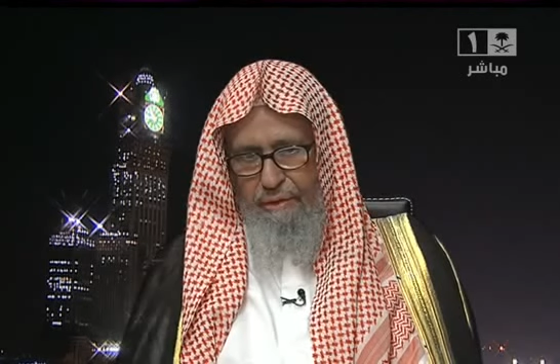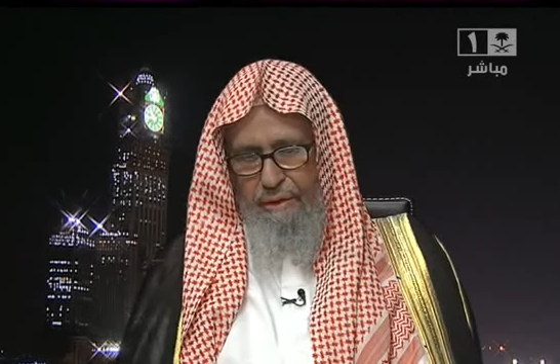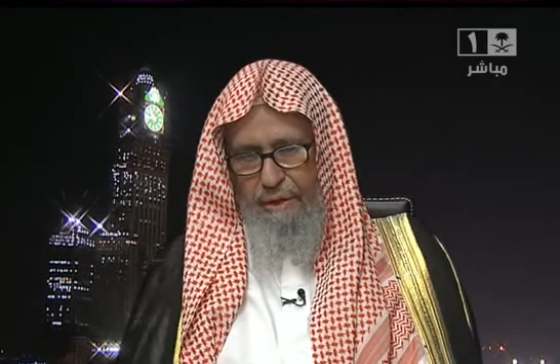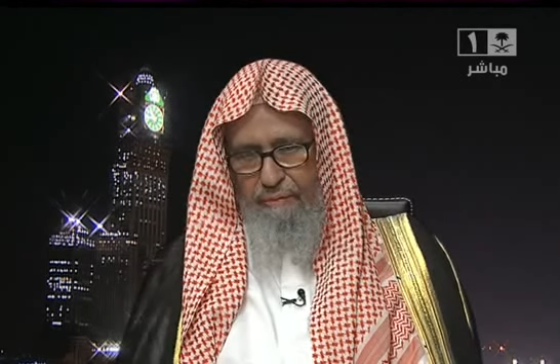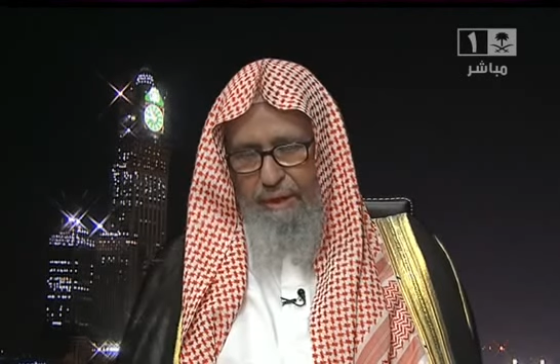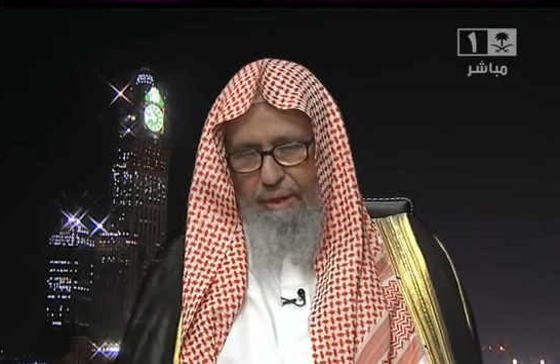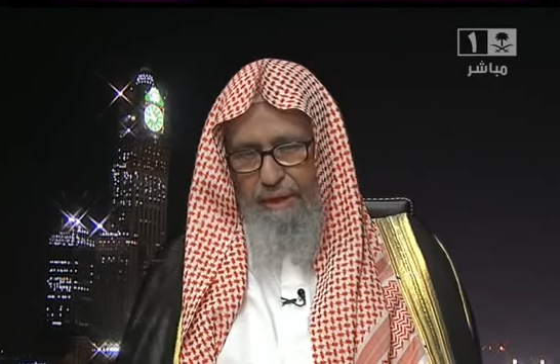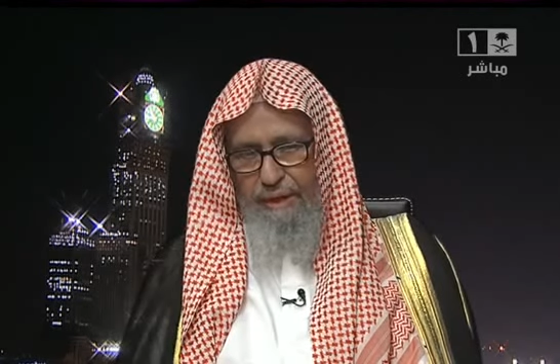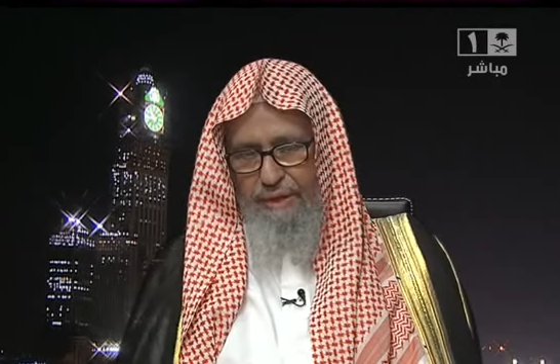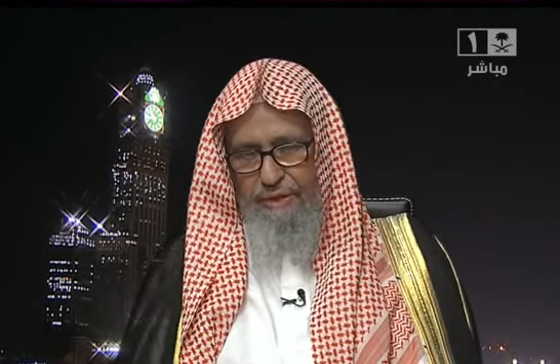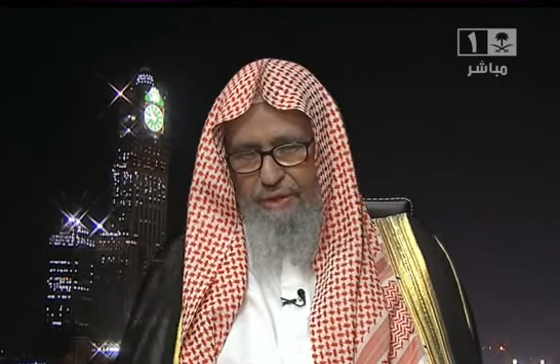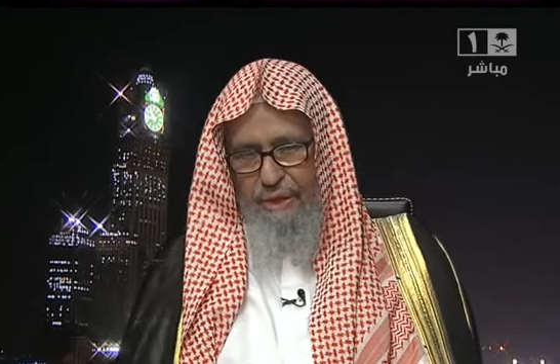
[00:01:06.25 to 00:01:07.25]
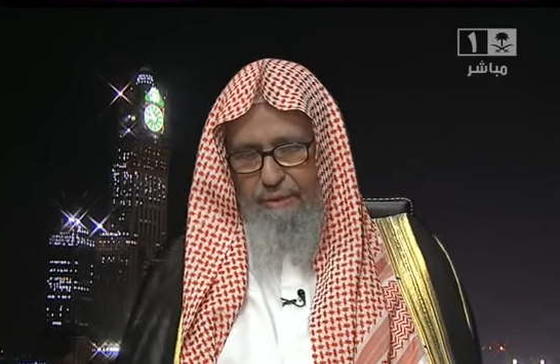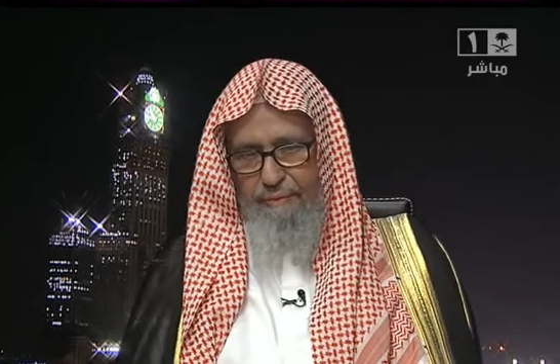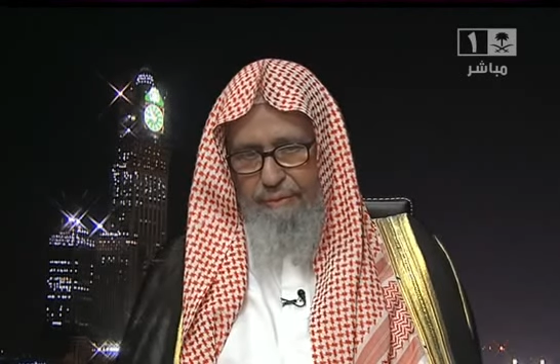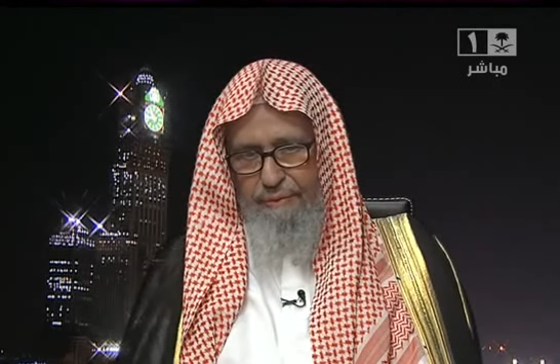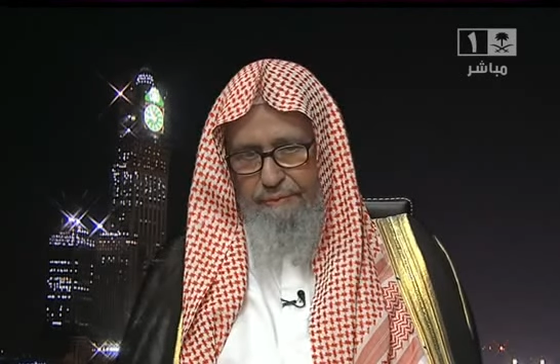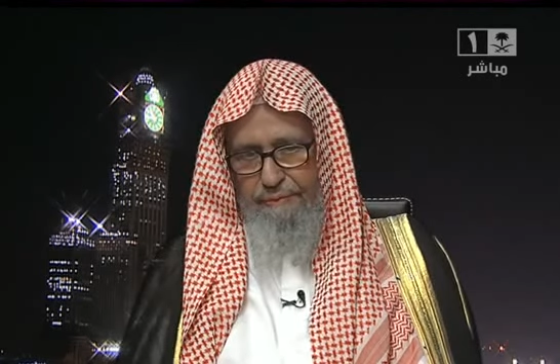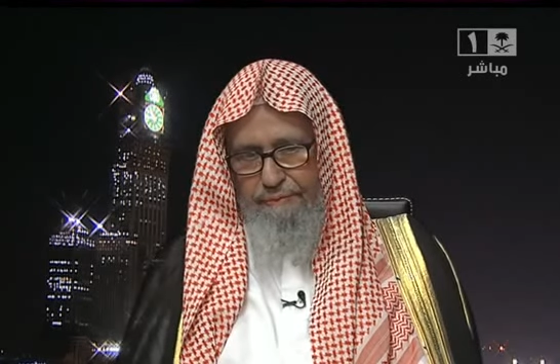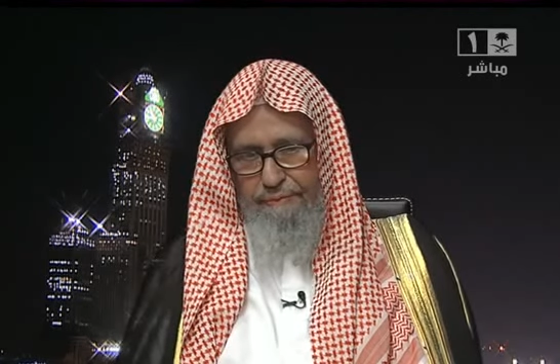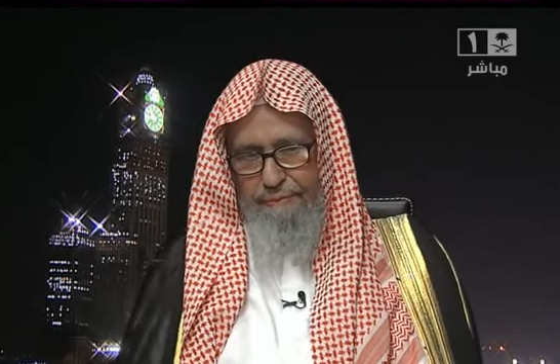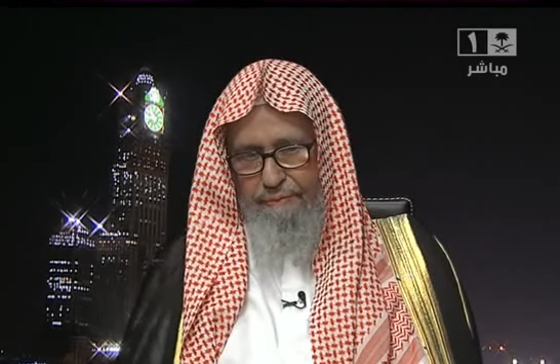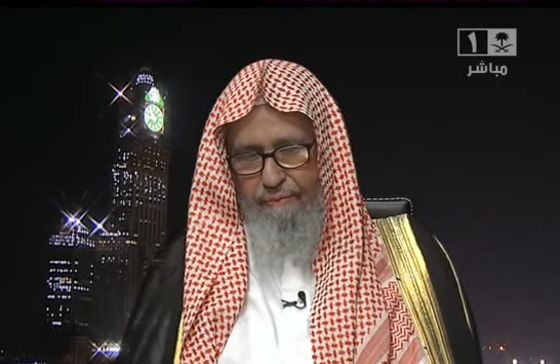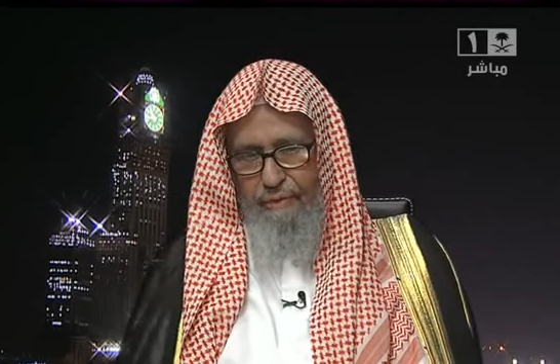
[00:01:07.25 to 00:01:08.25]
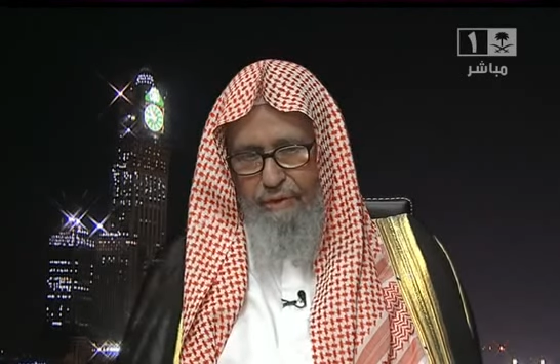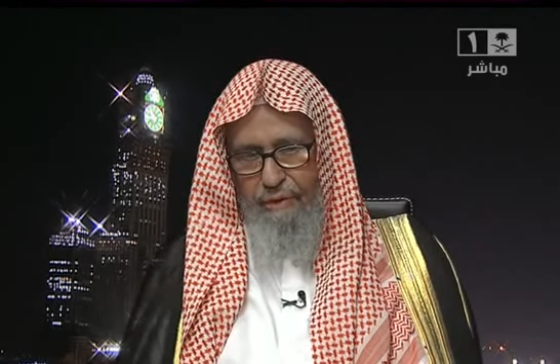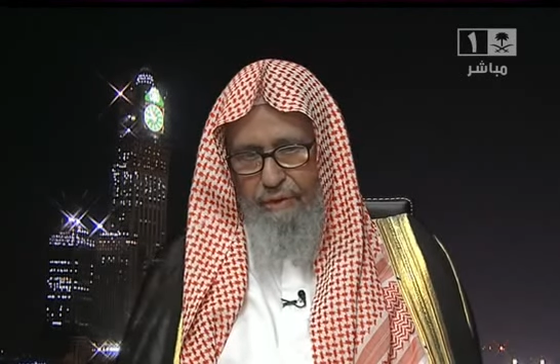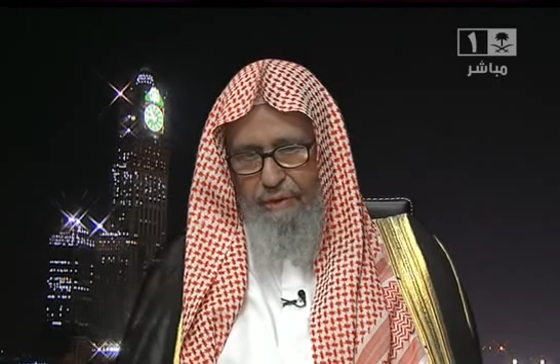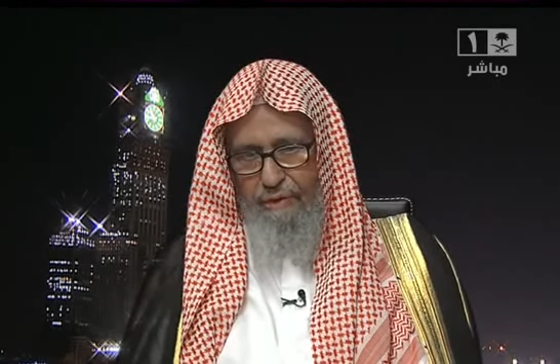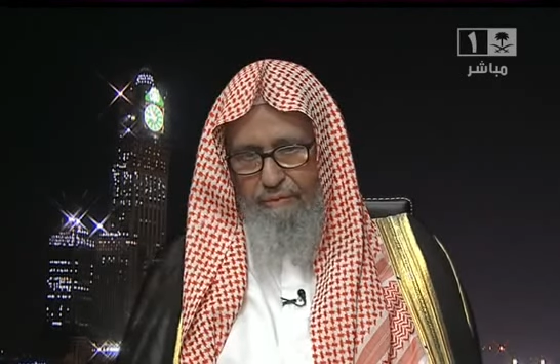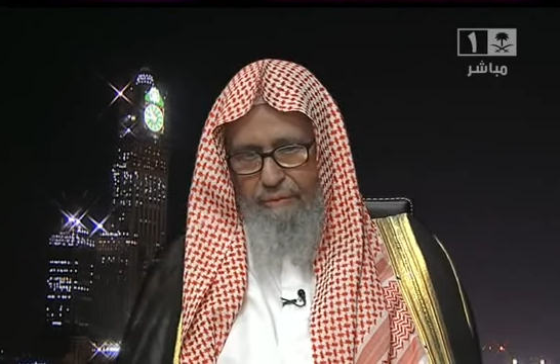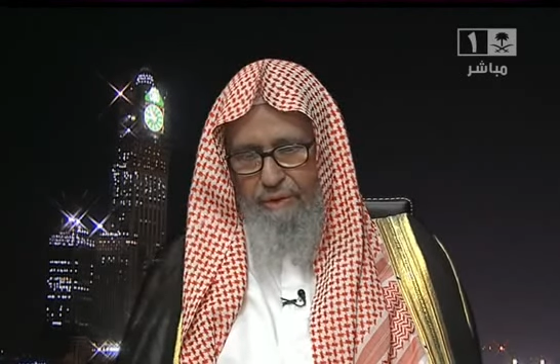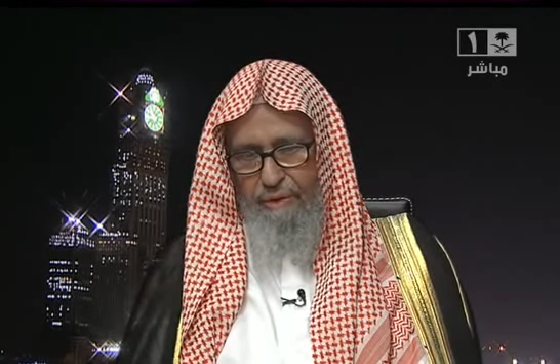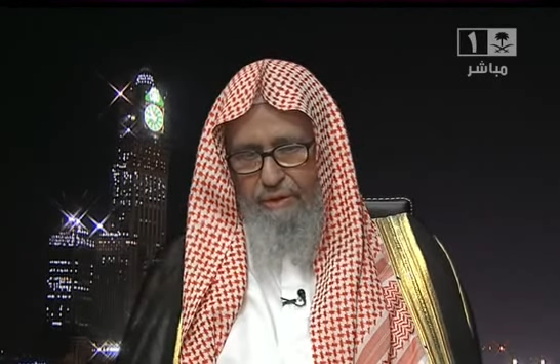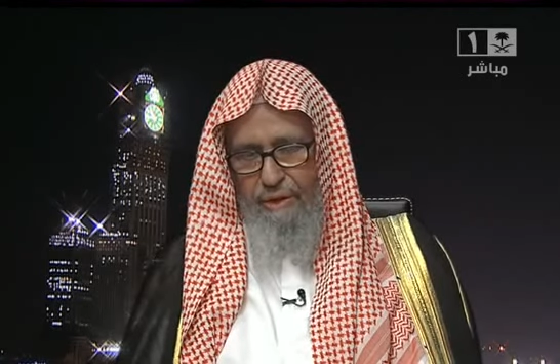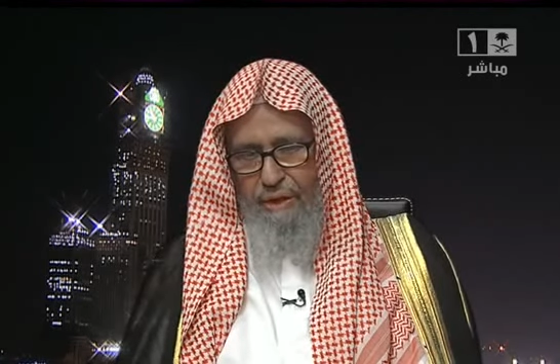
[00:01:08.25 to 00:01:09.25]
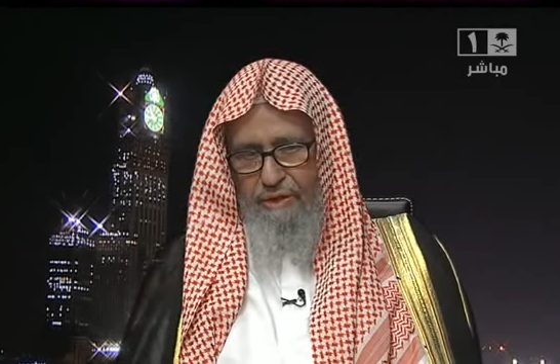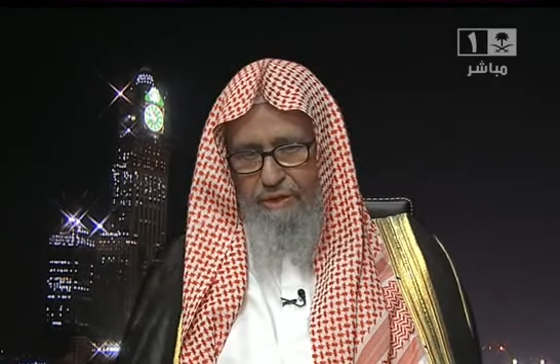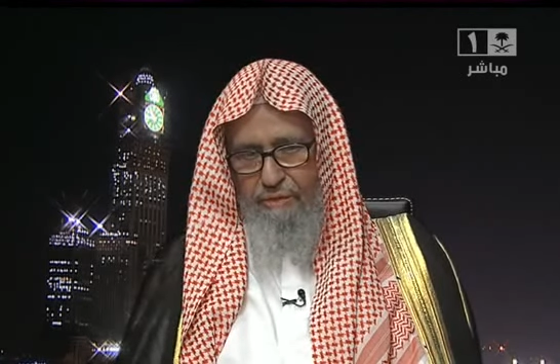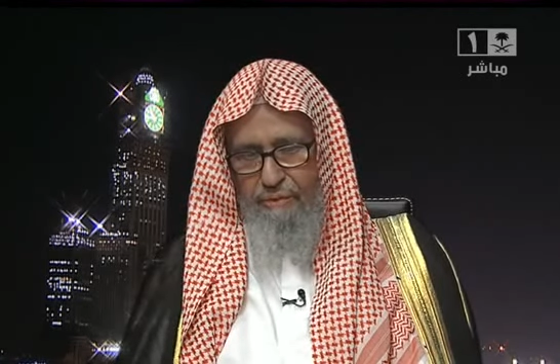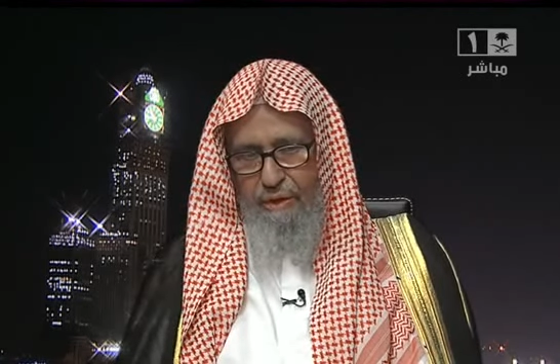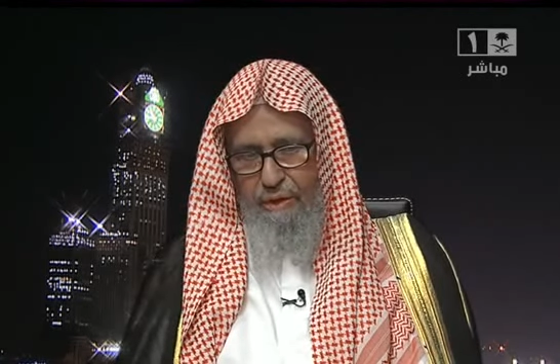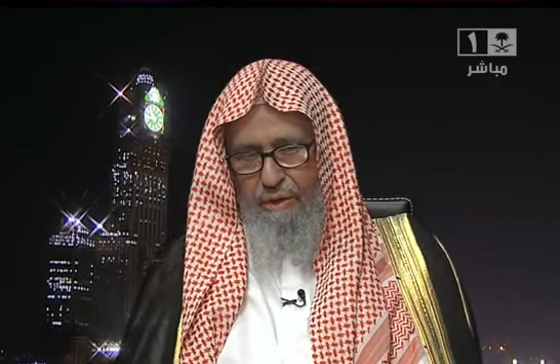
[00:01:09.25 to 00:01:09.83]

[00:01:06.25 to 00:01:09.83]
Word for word: إذا بلغ النصاب لإخراج ربع